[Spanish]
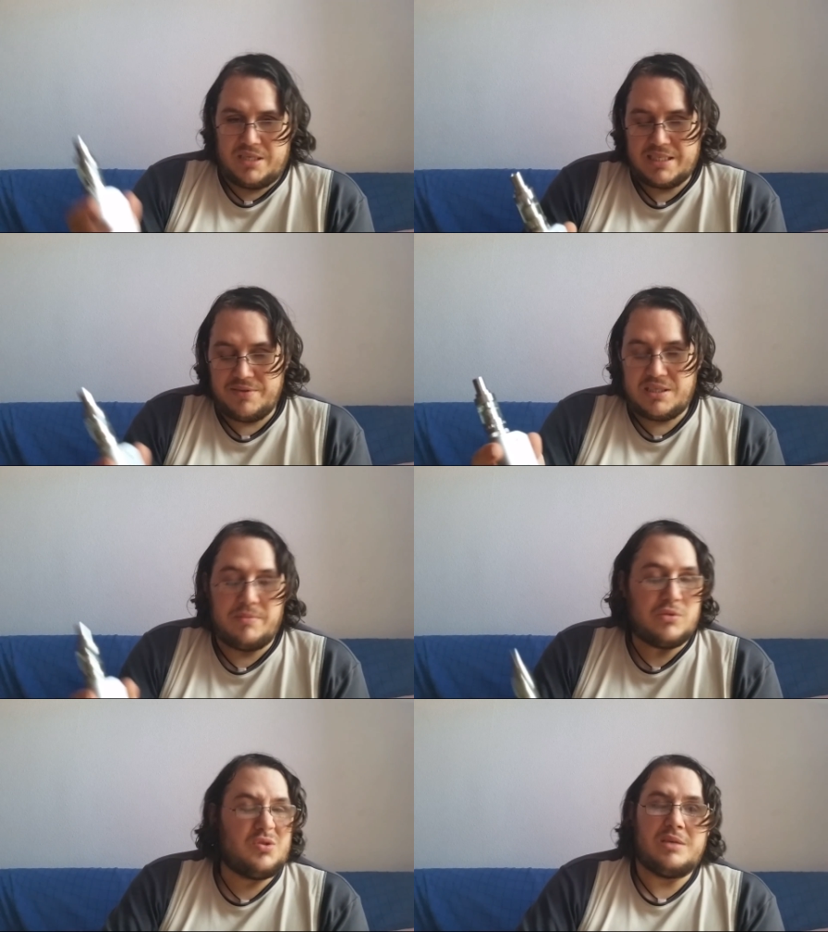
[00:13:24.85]
ya, sabéis
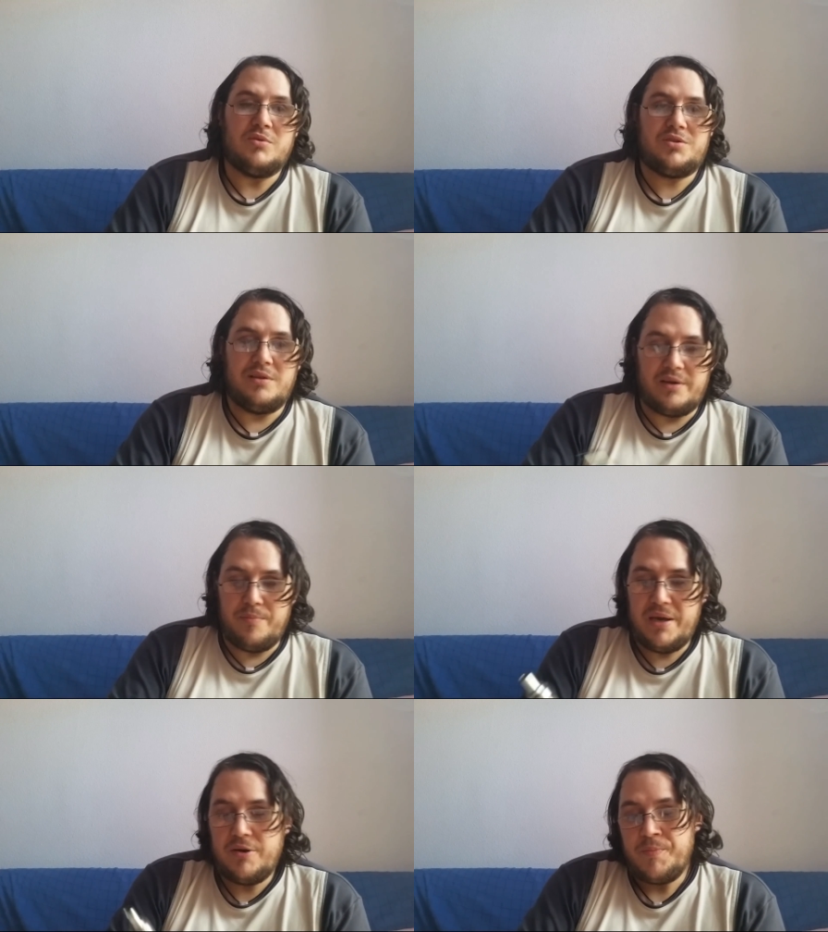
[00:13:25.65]
que me gusta mucho el
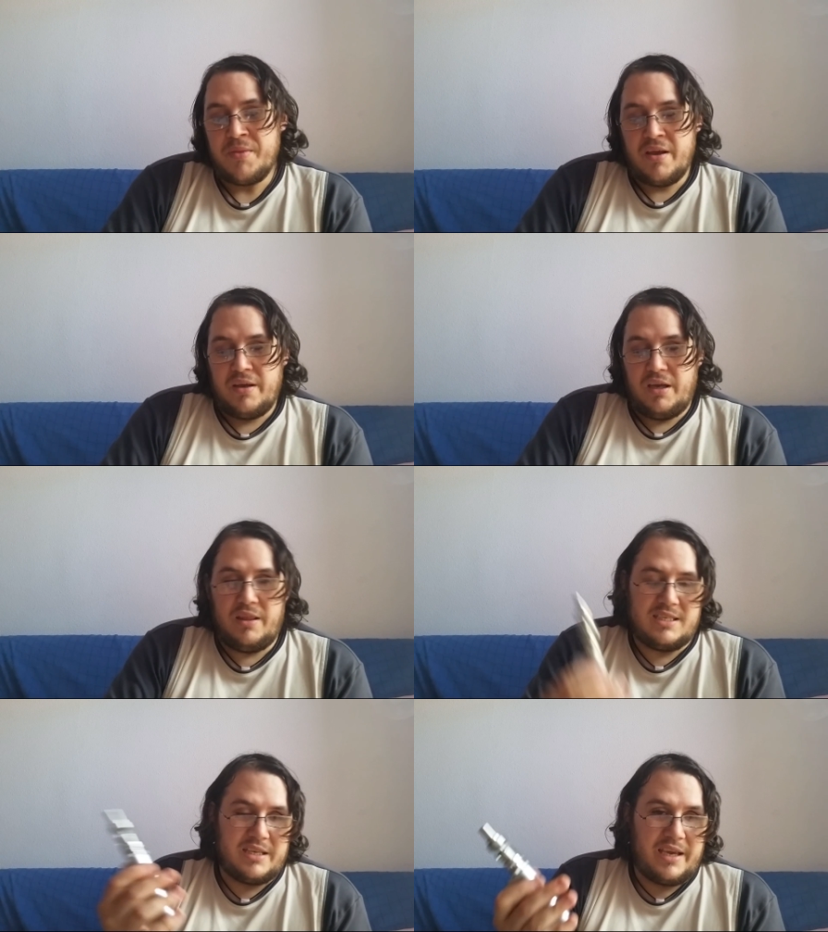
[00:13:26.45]
dripeo.
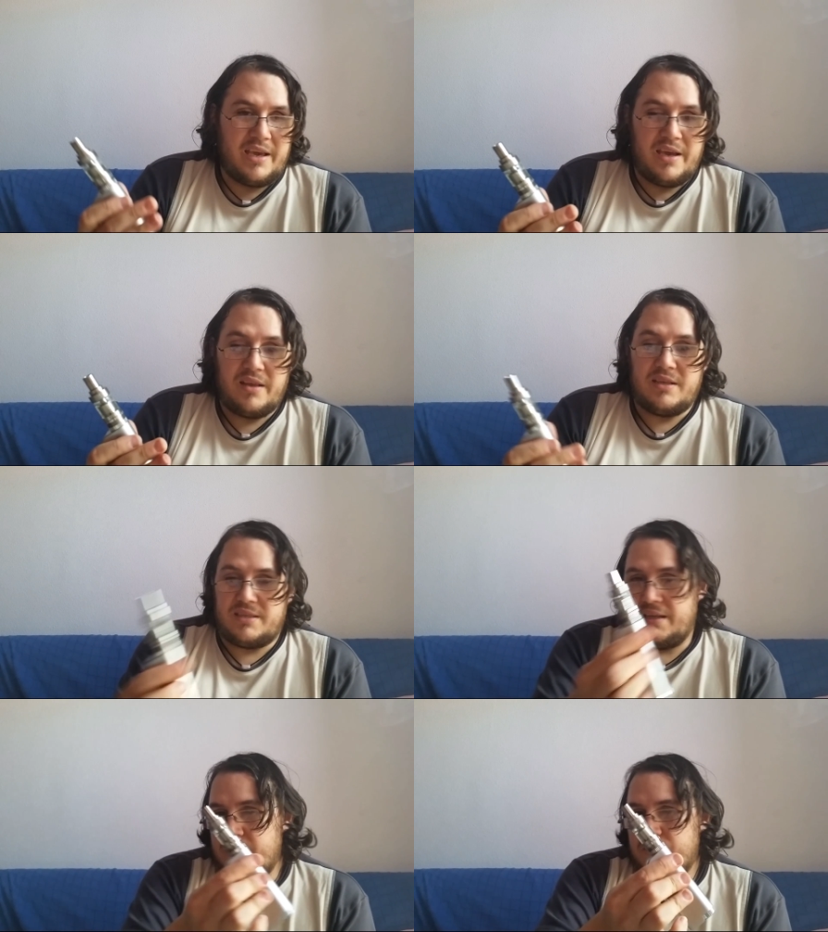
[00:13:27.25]
Y desde que,
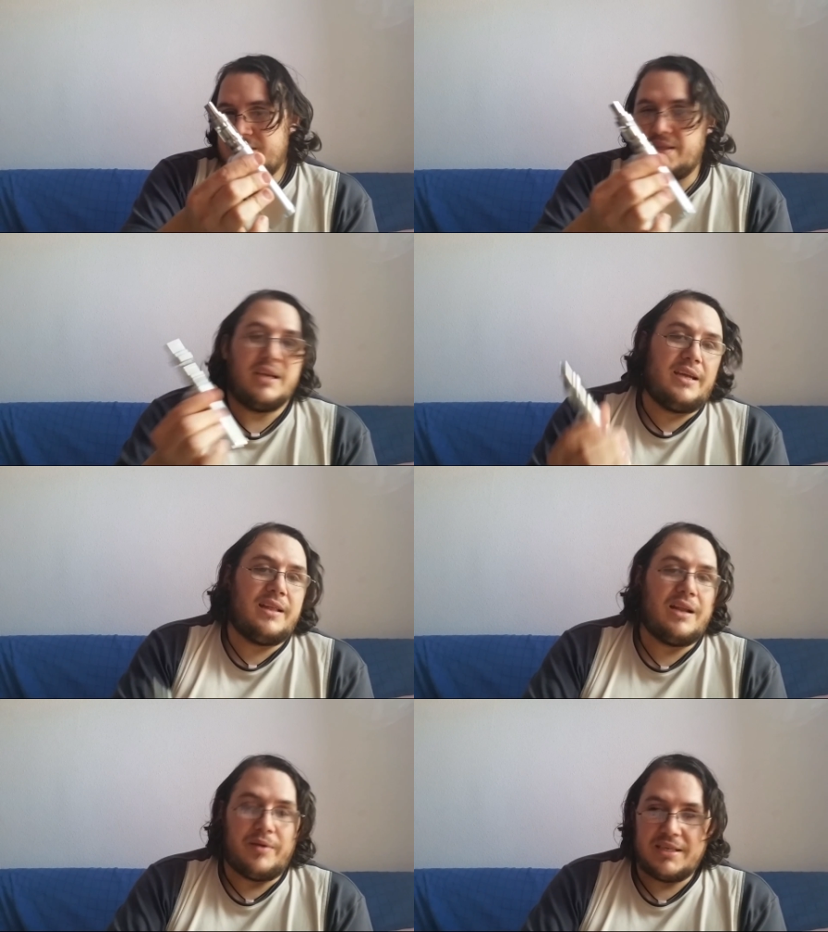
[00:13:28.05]
desde que tengo esta
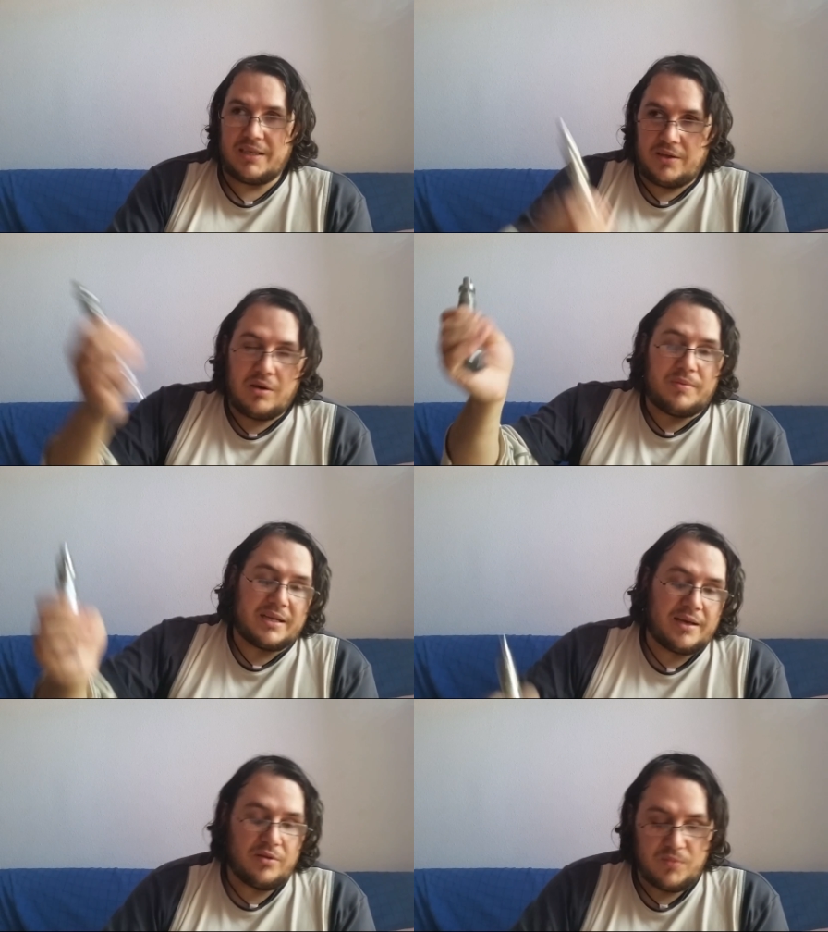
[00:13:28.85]
tanqueta, la verdad es que tengo
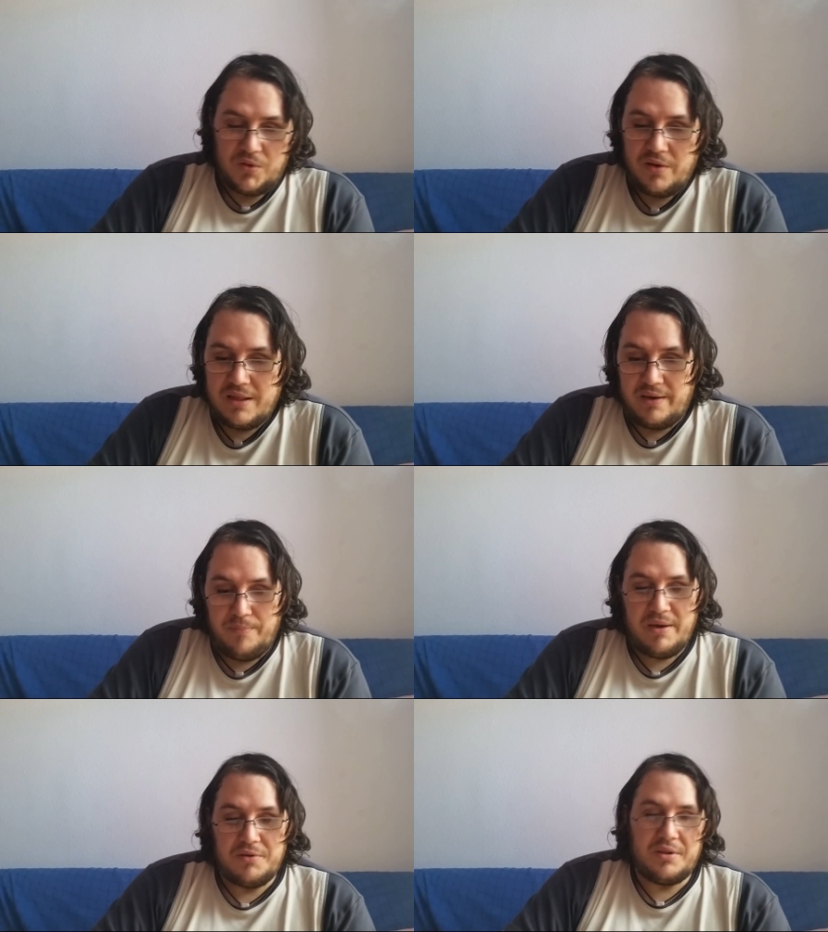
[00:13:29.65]
aparcado el mundo del
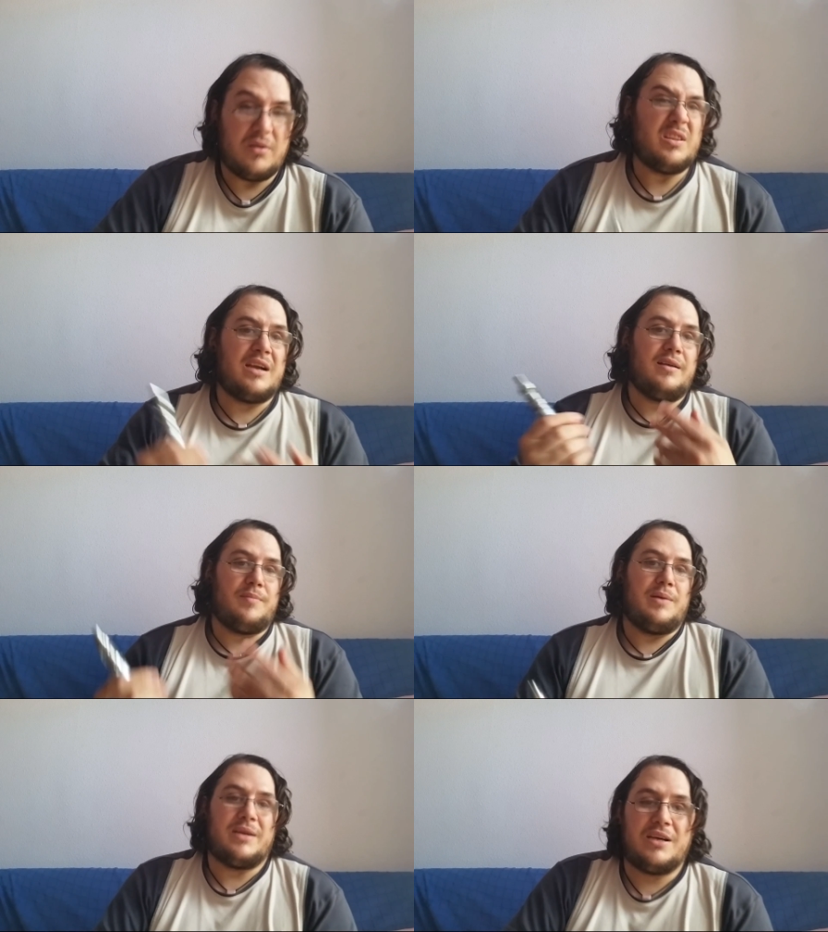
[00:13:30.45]
dripeo. Tengo
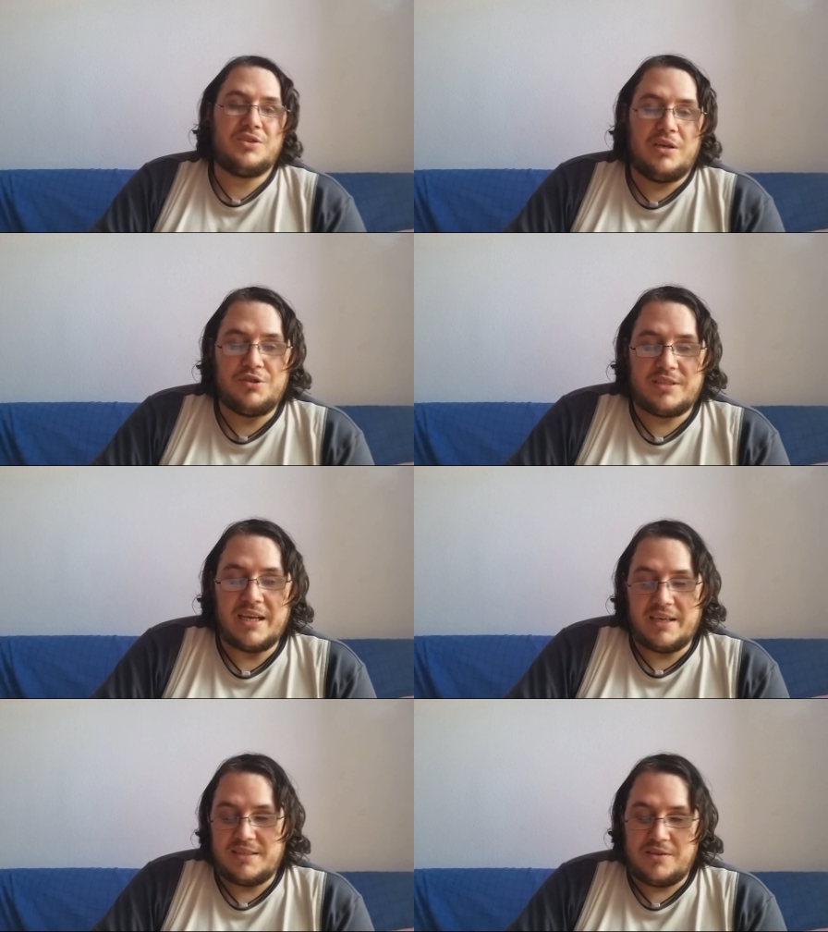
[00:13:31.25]
aparcados ahí los
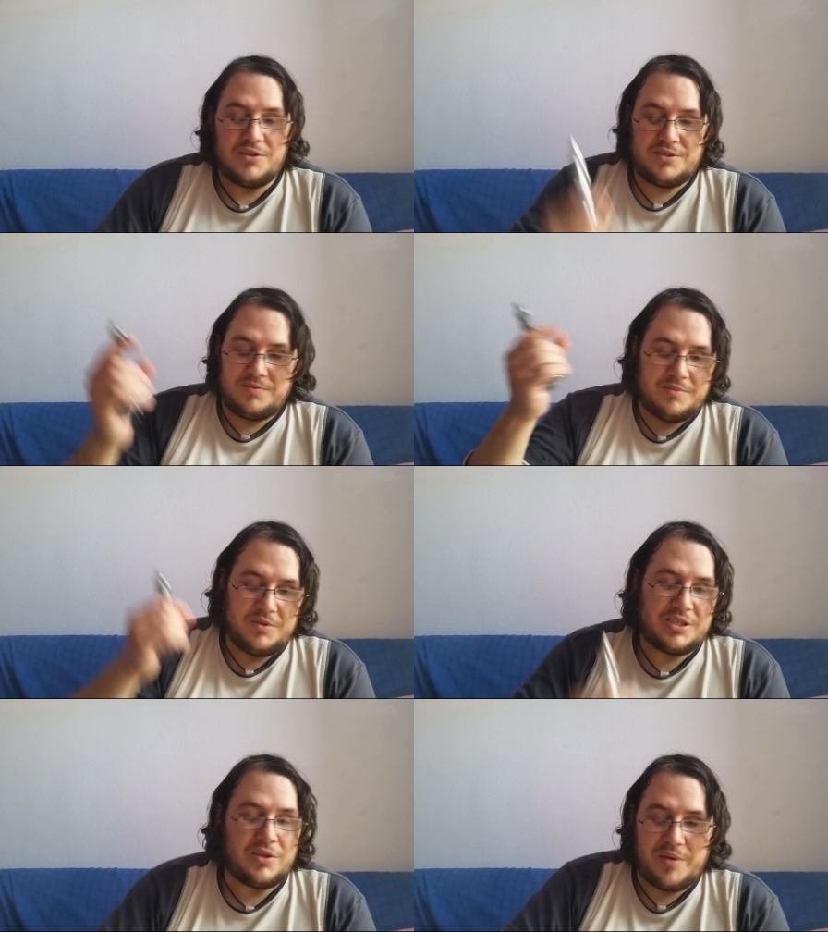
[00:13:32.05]
tanques, los,
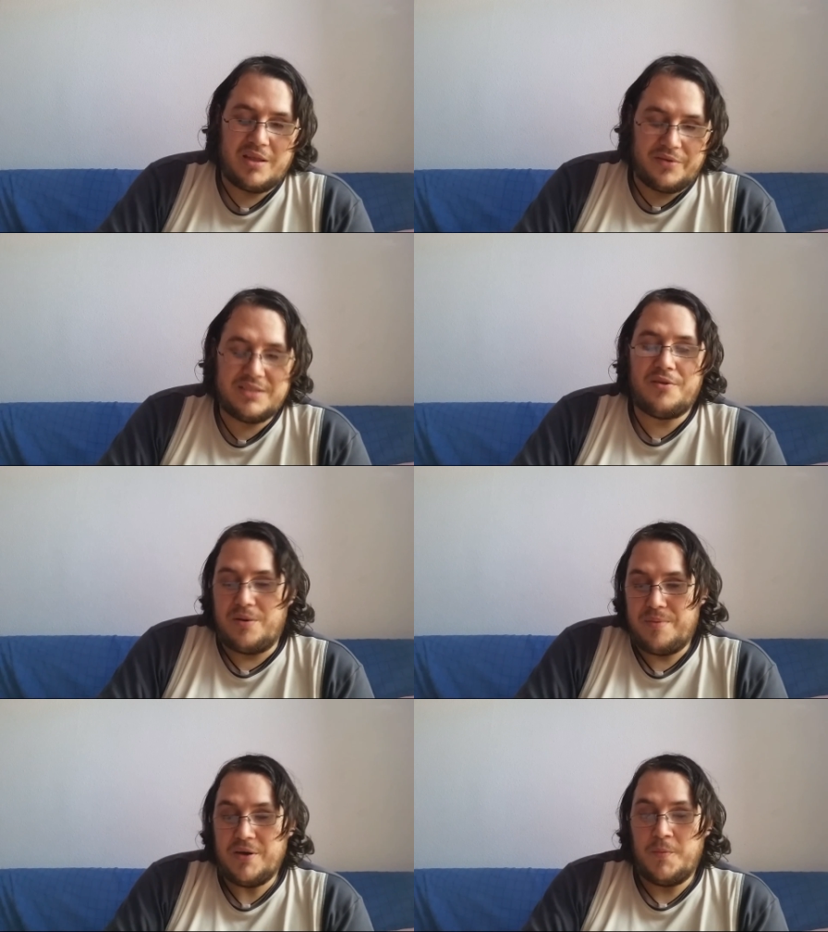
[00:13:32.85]
los atomizadores de
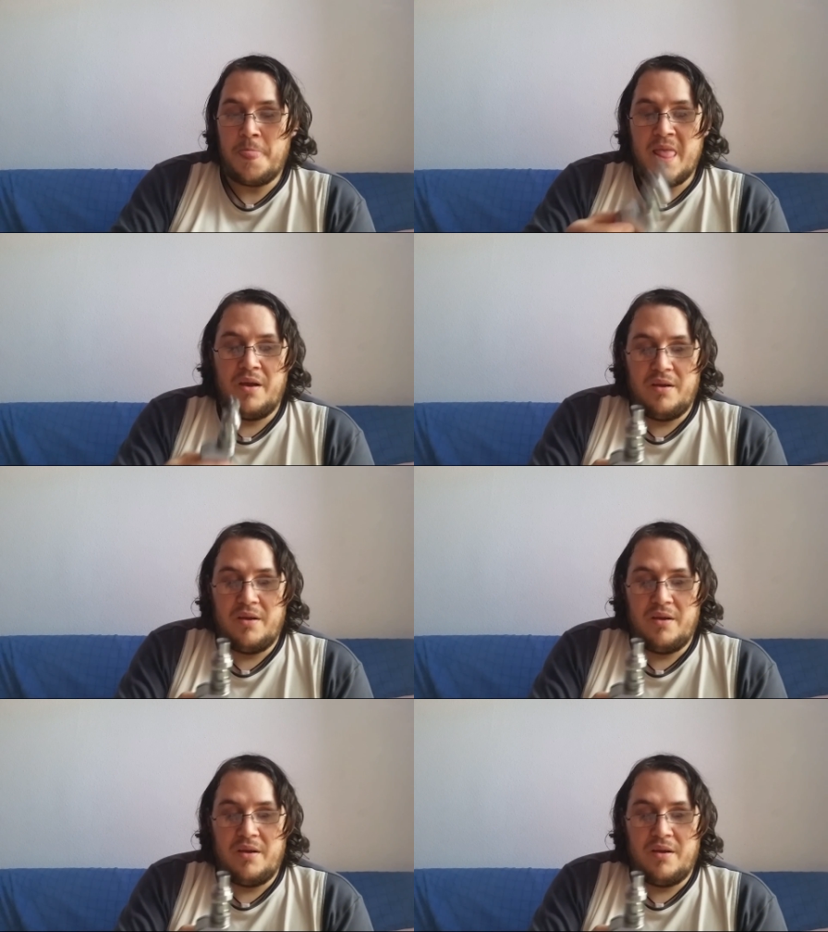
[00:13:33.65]
dripeo.